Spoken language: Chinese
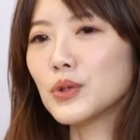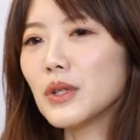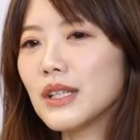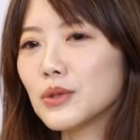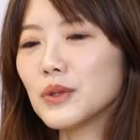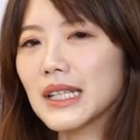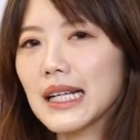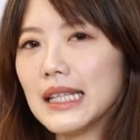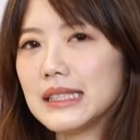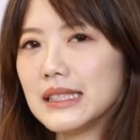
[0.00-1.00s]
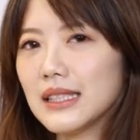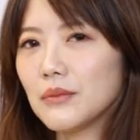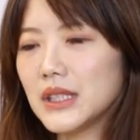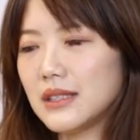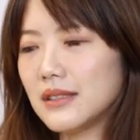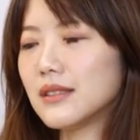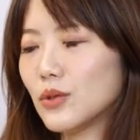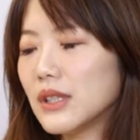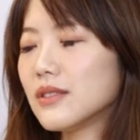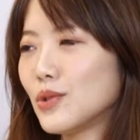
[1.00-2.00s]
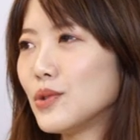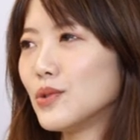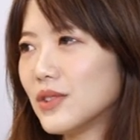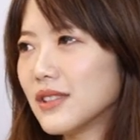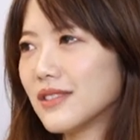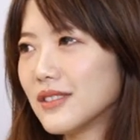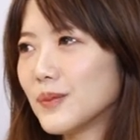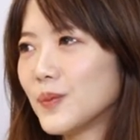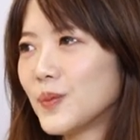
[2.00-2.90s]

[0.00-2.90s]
虽然说我在感情上面其实算是曲折的，